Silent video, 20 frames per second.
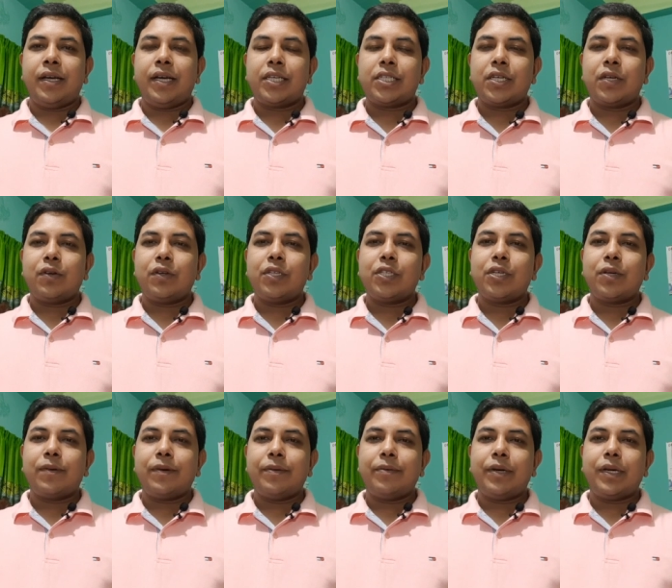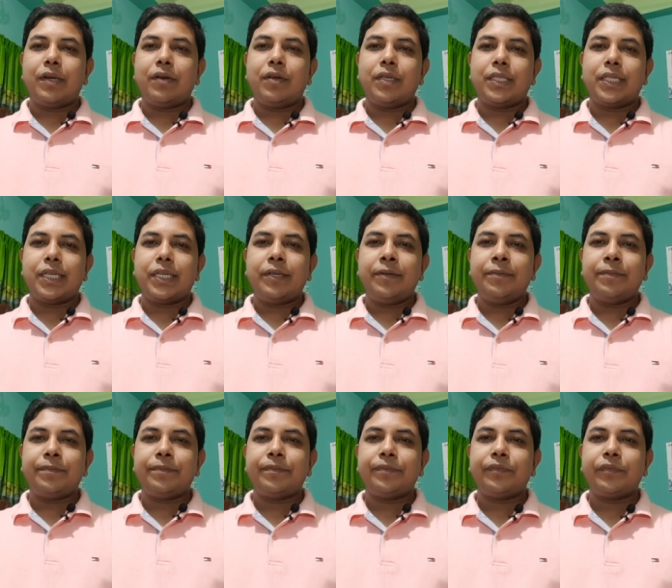আশা করি সবাই ভালো আছেন
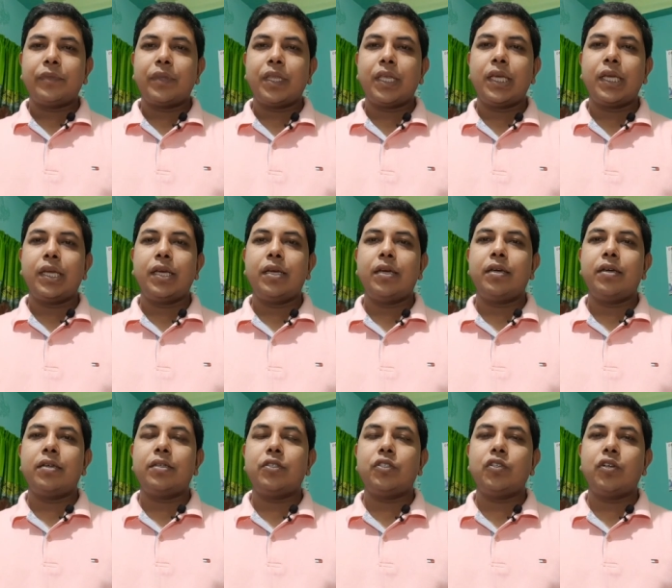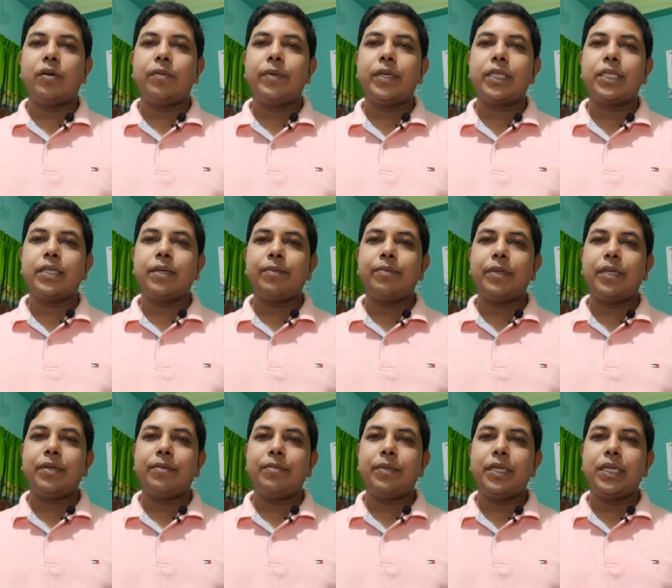জব এক্সাম
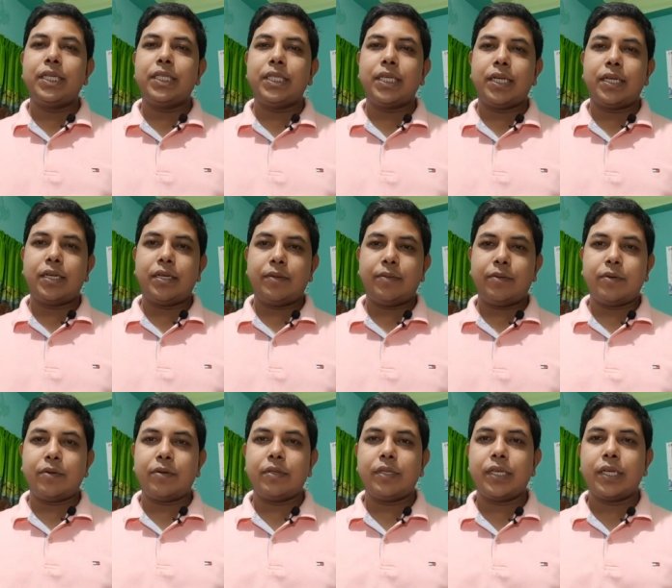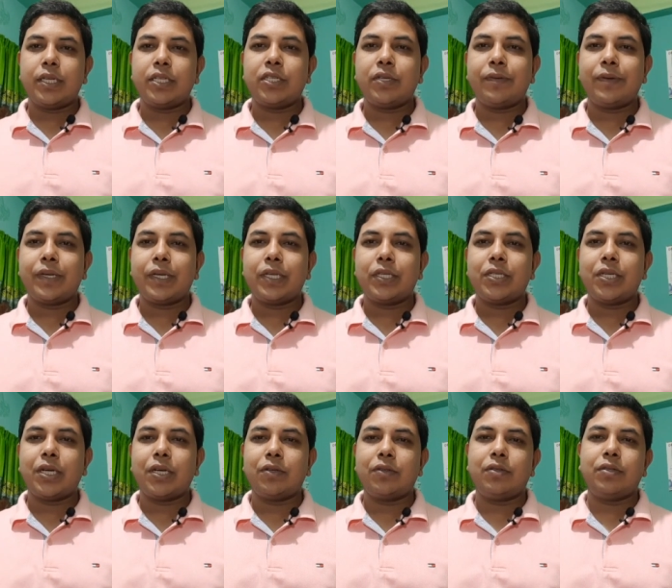মেট বিডি চ্যানেলের পক্ষ থেকে সবাইকে
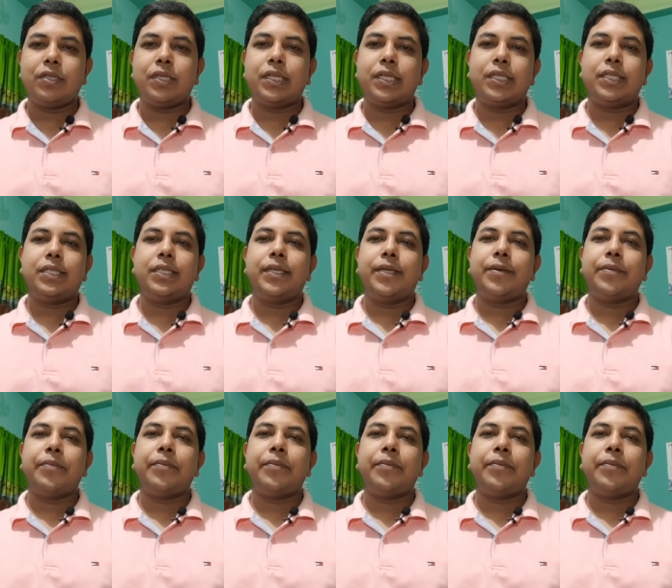স্বাগত জানাচ্ছি